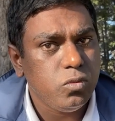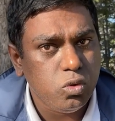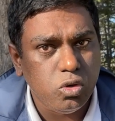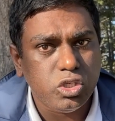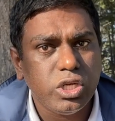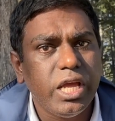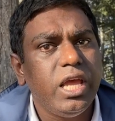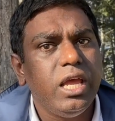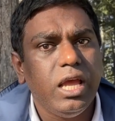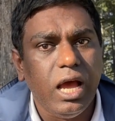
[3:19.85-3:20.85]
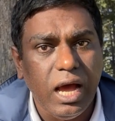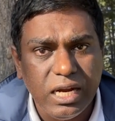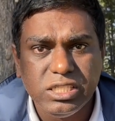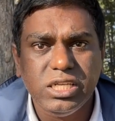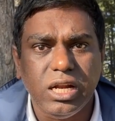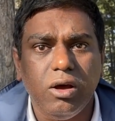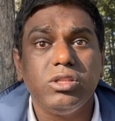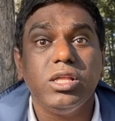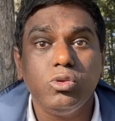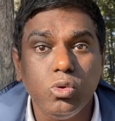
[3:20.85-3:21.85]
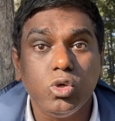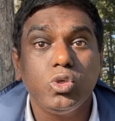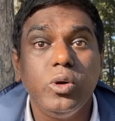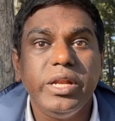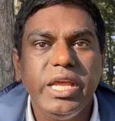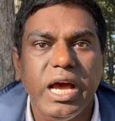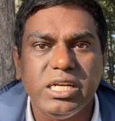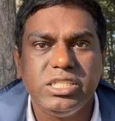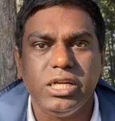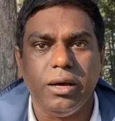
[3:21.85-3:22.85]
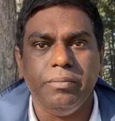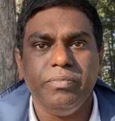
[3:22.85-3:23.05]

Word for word: তুরস্কে আসছে না অর্থাৎ তুরস্ক নিয়ে আসছে না